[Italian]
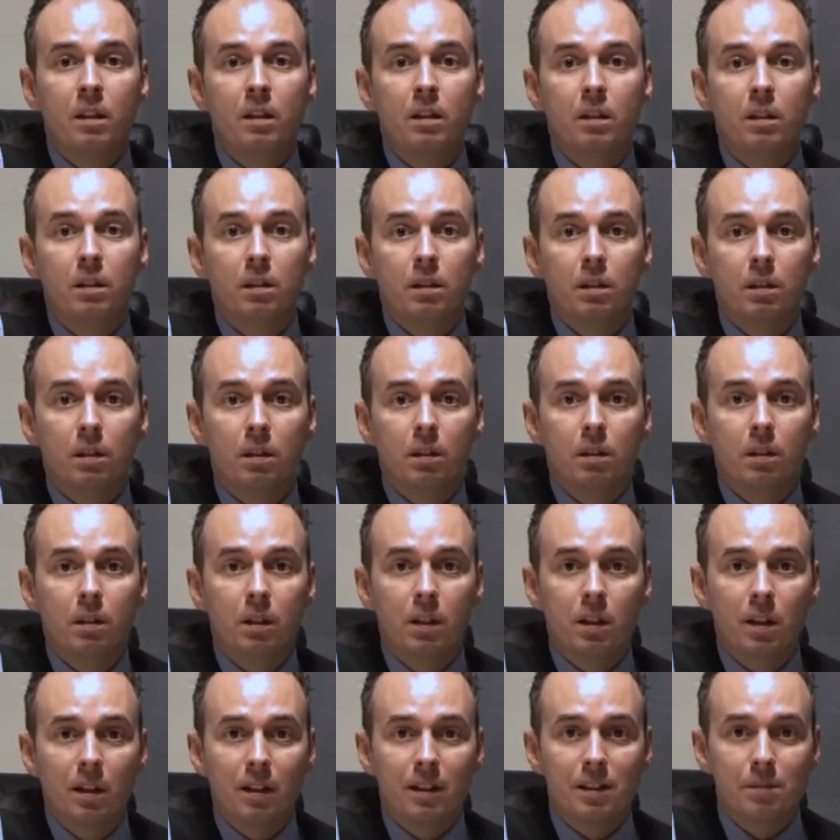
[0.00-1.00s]
Eh,
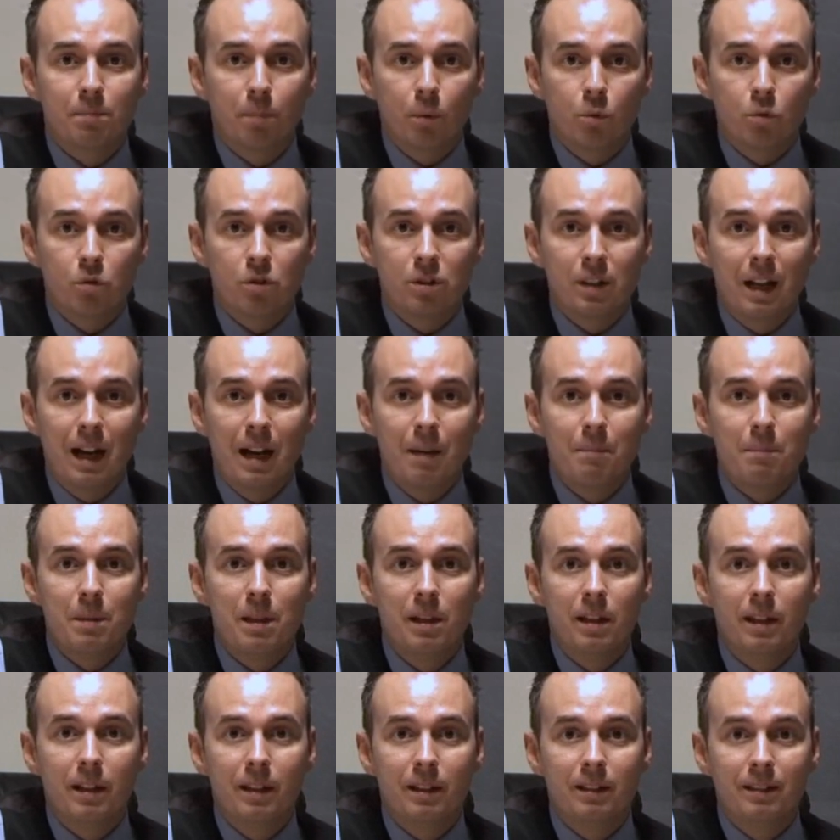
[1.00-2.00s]
il
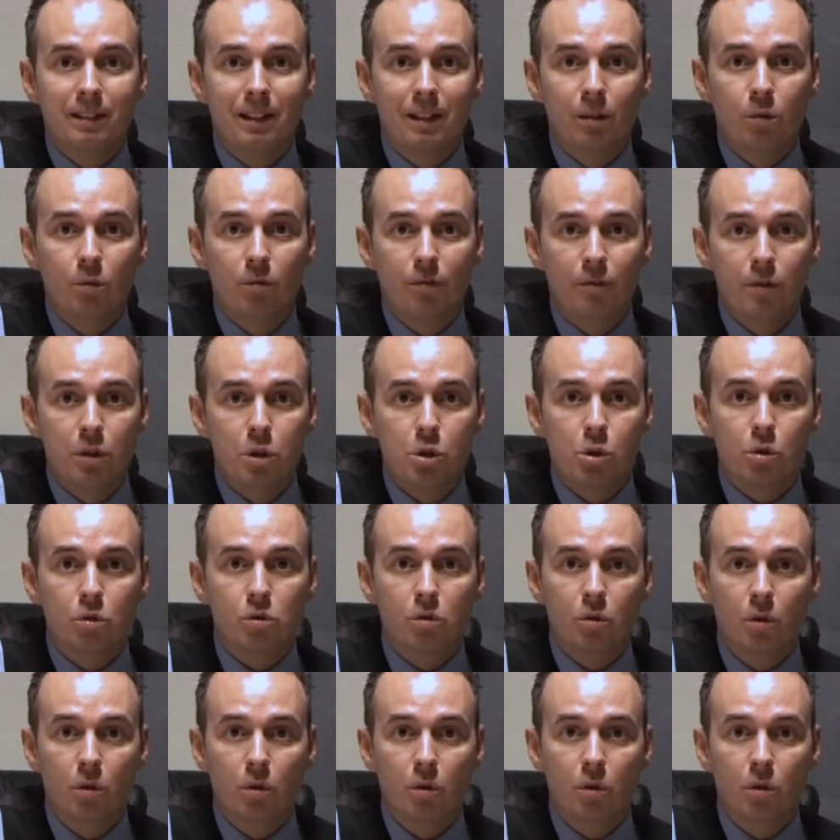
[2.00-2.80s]
responsabile dell'ufficio